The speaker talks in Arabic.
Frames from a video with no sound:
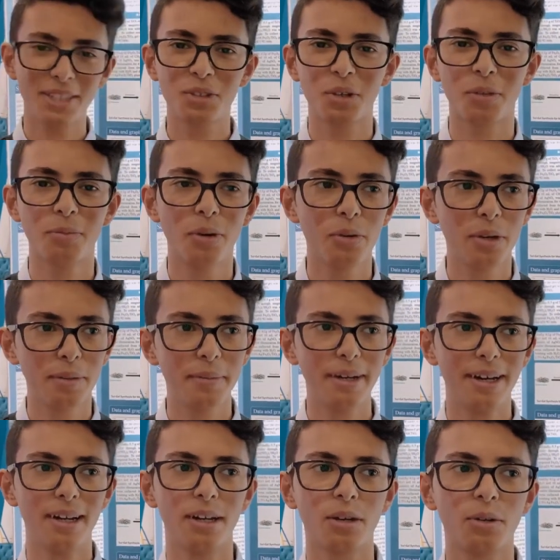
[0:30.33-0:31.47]
أشكر موهبة
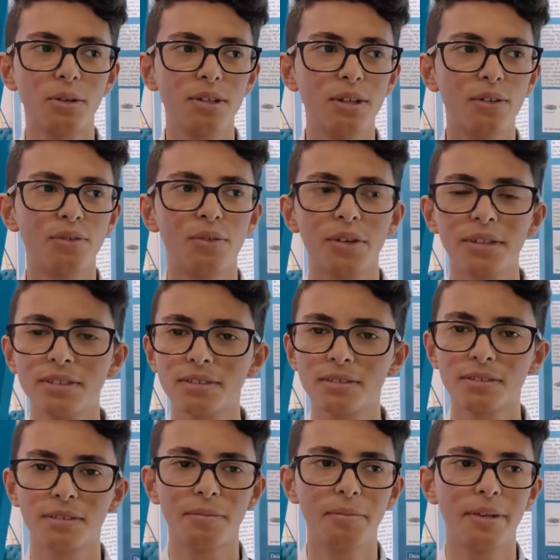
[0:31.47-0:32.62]
على كل
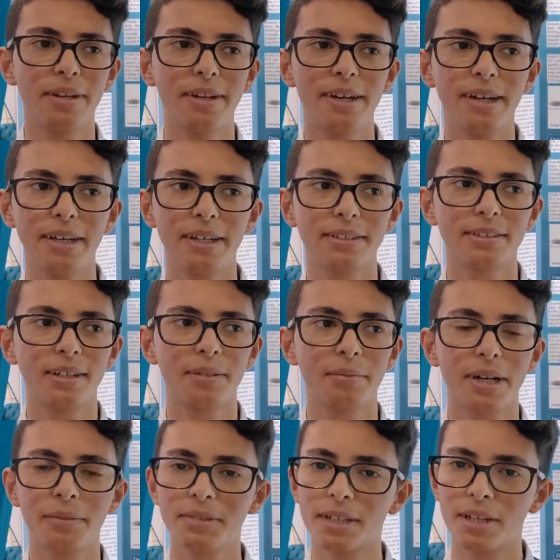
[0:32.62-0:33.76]
الفرص من ناحية
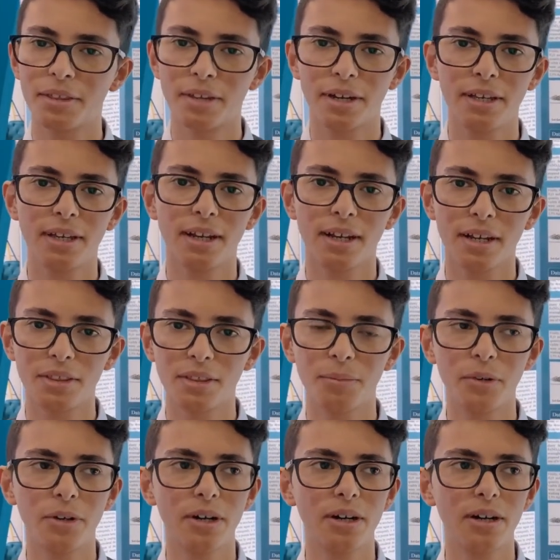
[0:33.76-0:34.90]
البرامج الإثرائية اللي
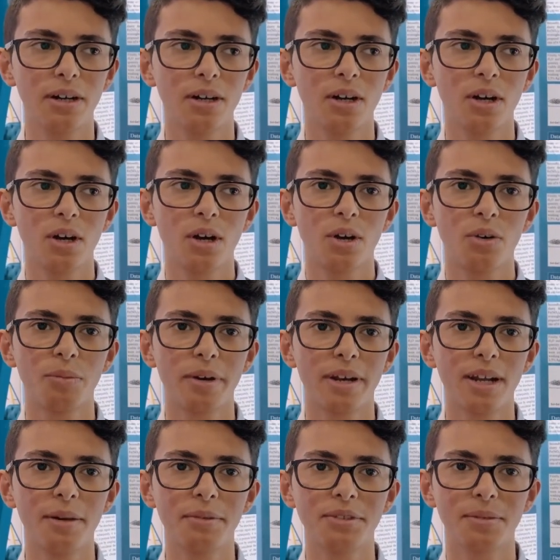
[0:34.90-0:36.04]
قدموها
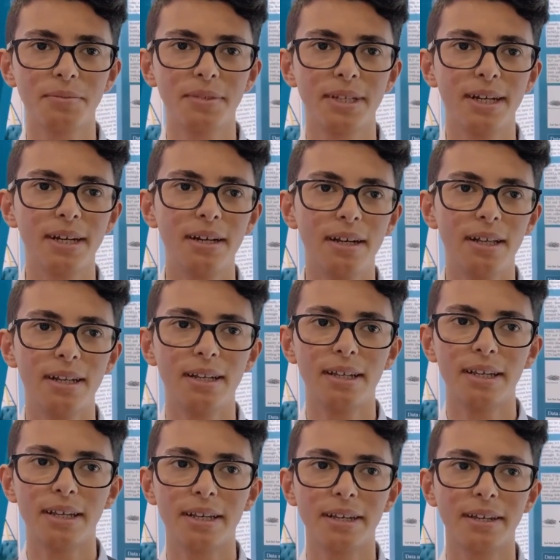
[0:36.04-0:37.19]
وبرنامج إبداع
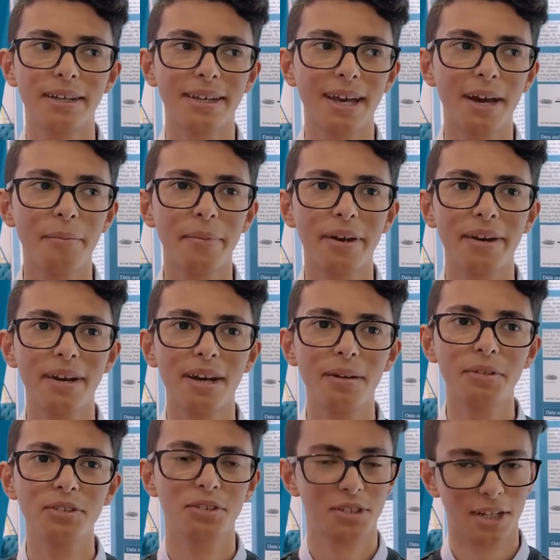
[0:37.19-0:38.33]
اللي كان
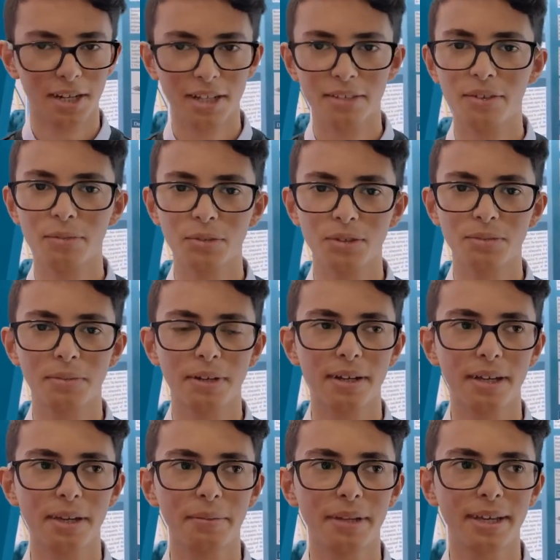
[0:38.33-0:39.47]
برنامج شاركت فيه مسبقا
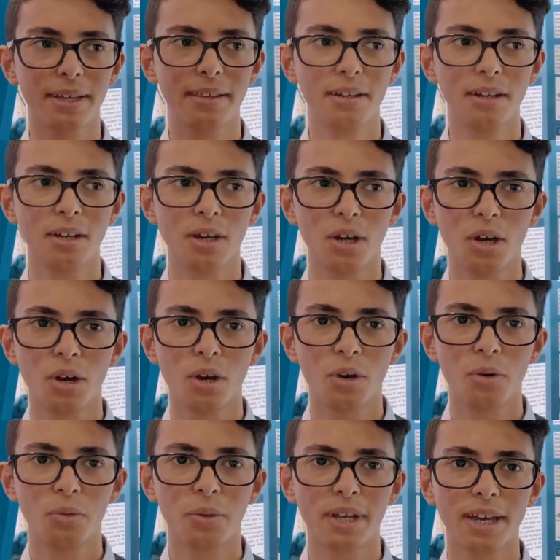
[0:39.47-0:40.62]
قبل كذا
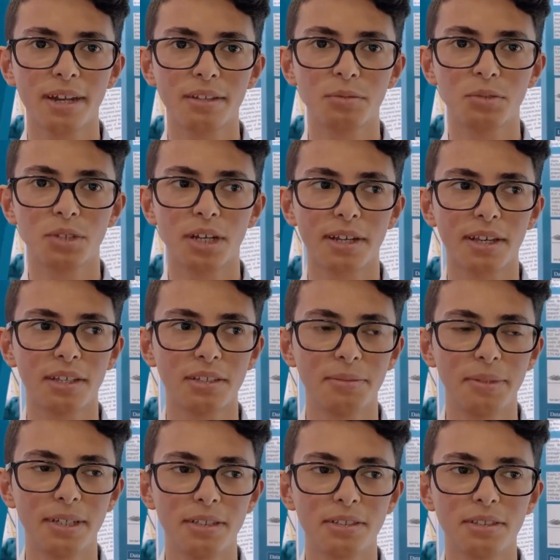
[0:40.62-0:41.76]
وكانت مشاركة
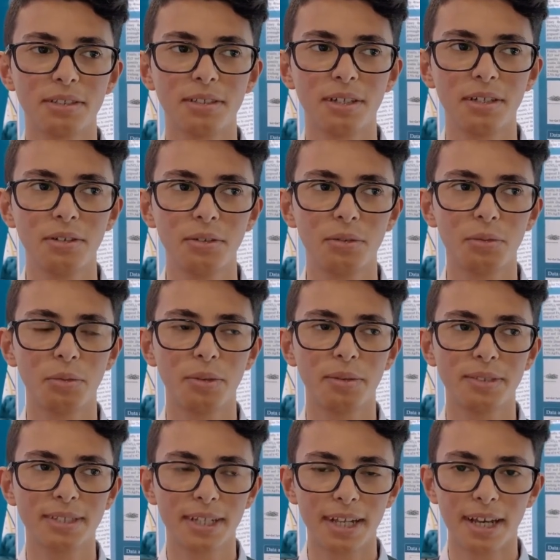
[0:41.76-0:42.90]
جميلة جدا
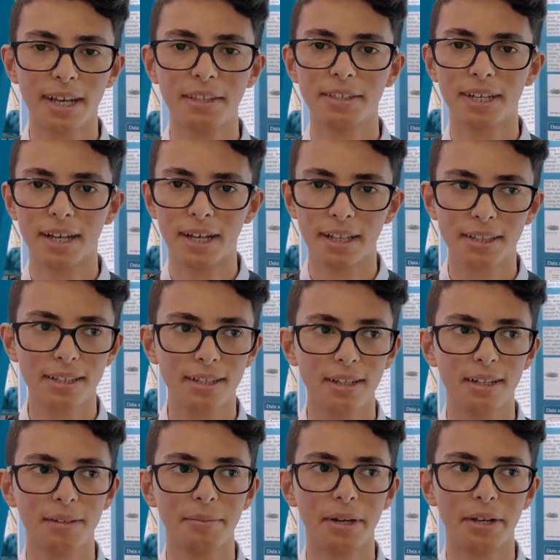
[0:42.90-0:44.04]
والسنة هذه تأهلت
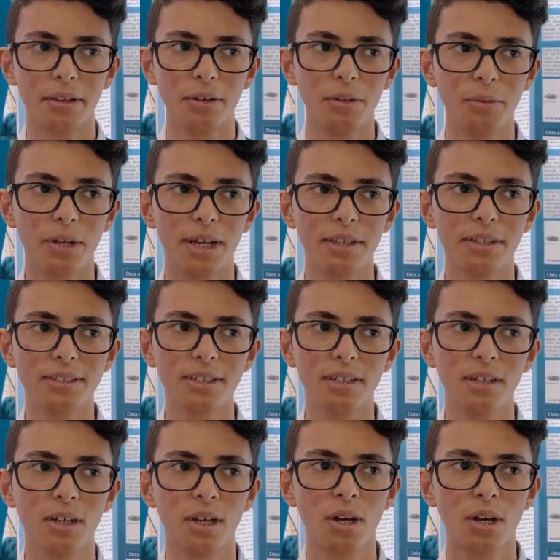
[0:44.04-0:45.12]
للمعرض العلوم والهندسة